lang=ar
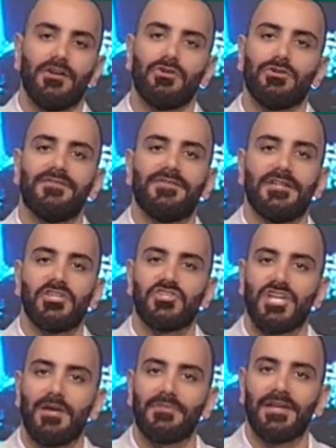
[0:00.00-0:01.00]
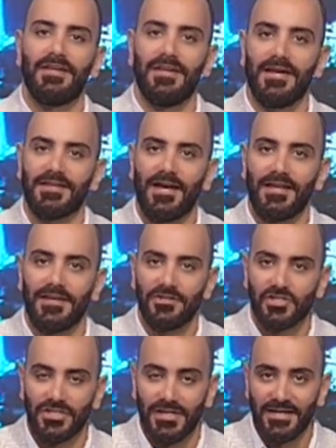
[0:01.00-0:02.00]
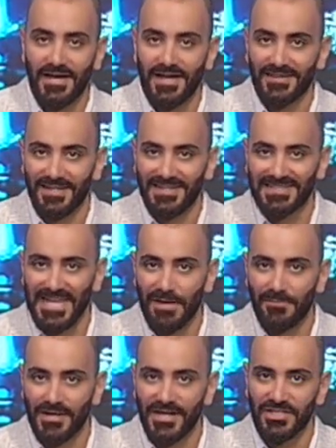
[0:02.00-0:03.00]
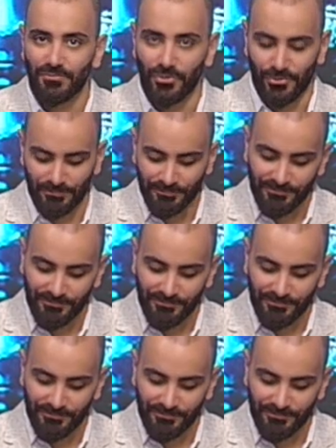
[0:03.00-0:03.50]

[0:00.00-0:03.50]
انه يفتل الشام كلياتها على رجليه لحتى يسحب راتبه